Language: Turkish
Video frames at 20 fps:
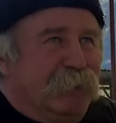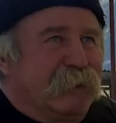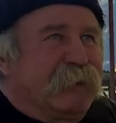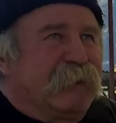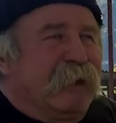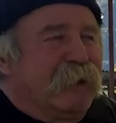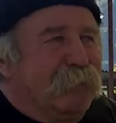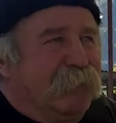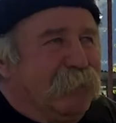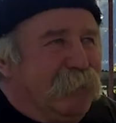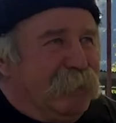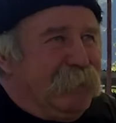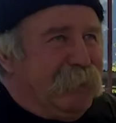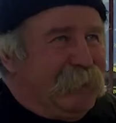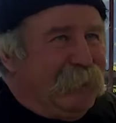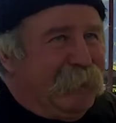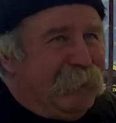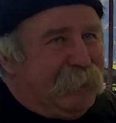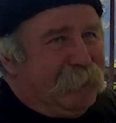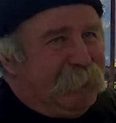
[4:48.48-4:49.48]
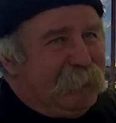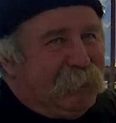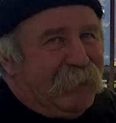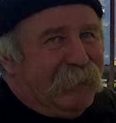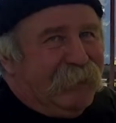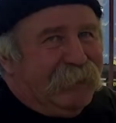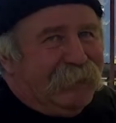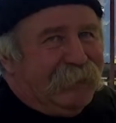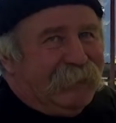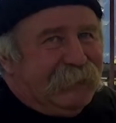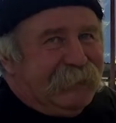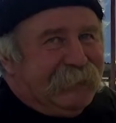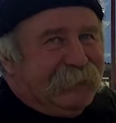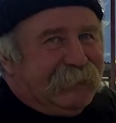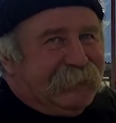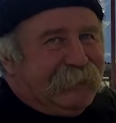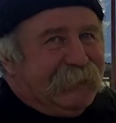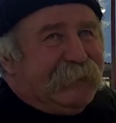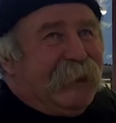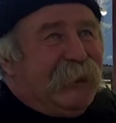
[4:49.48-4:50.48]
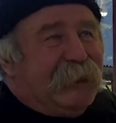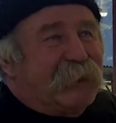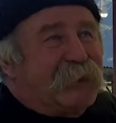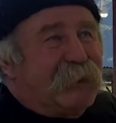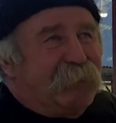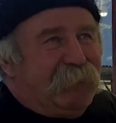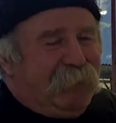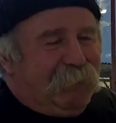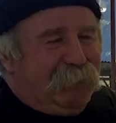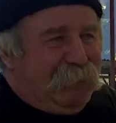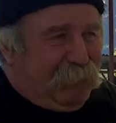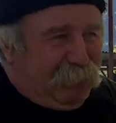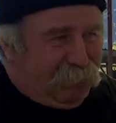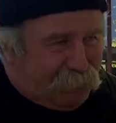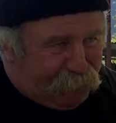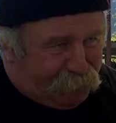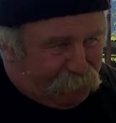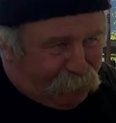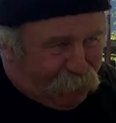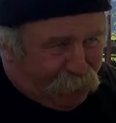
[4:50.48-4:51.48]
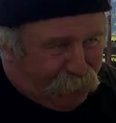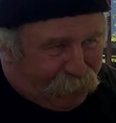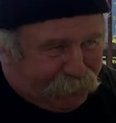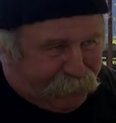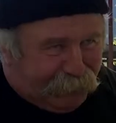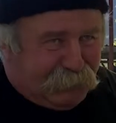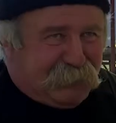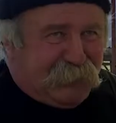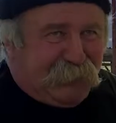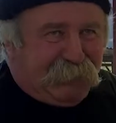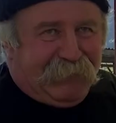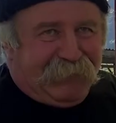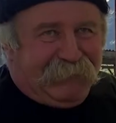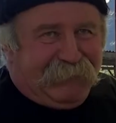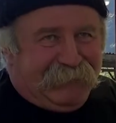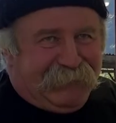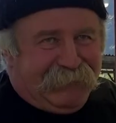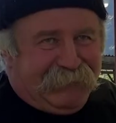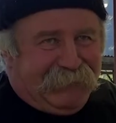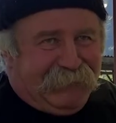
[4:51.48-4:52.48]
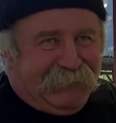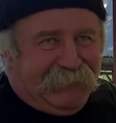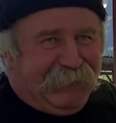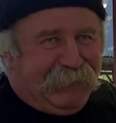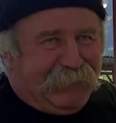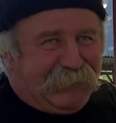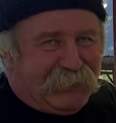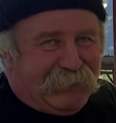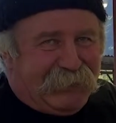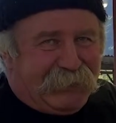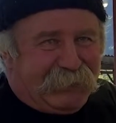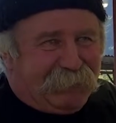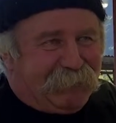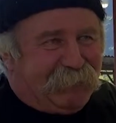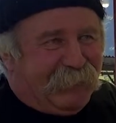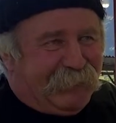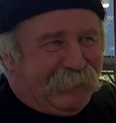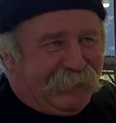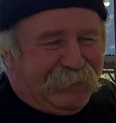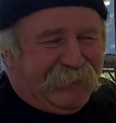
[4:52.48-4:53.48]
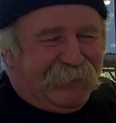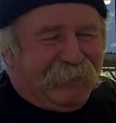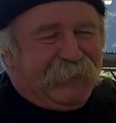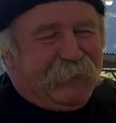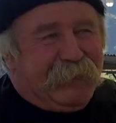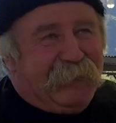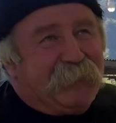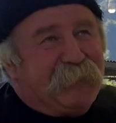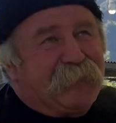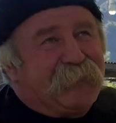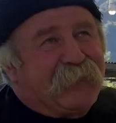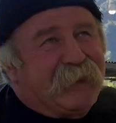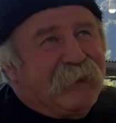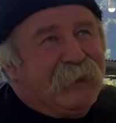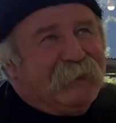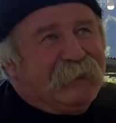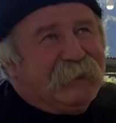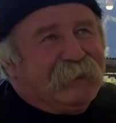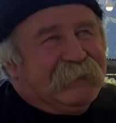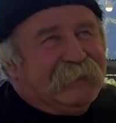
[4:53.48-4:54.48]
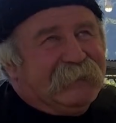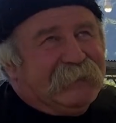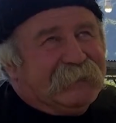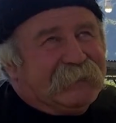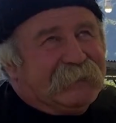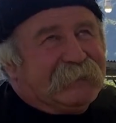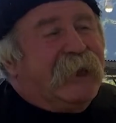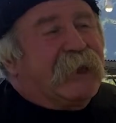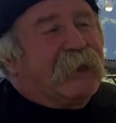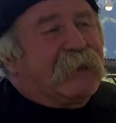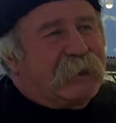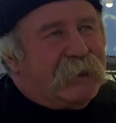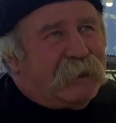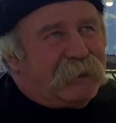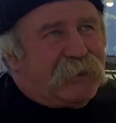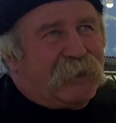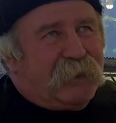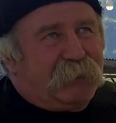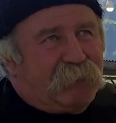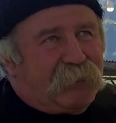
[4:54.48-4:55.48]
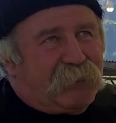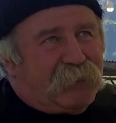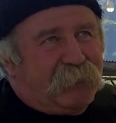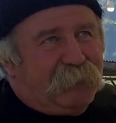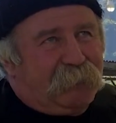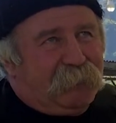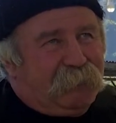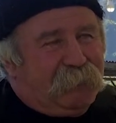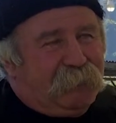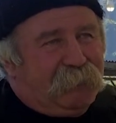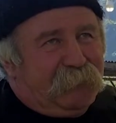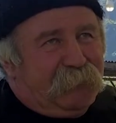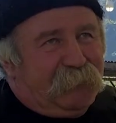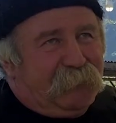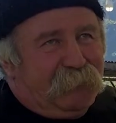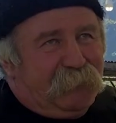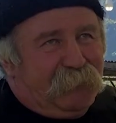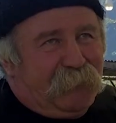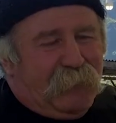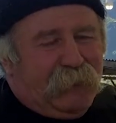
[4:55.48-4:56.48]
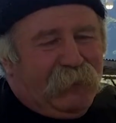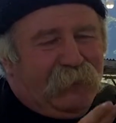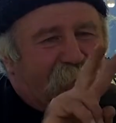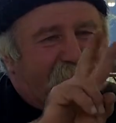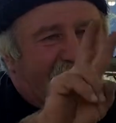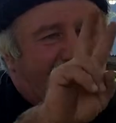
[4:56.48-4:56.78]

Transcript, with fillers: Dala vuramadılar. Dedi Ali Kemal. Benim ismim bu arada Ali Kemal. 50 senedir paladayı ya. Dalı keser misin? Böyle iki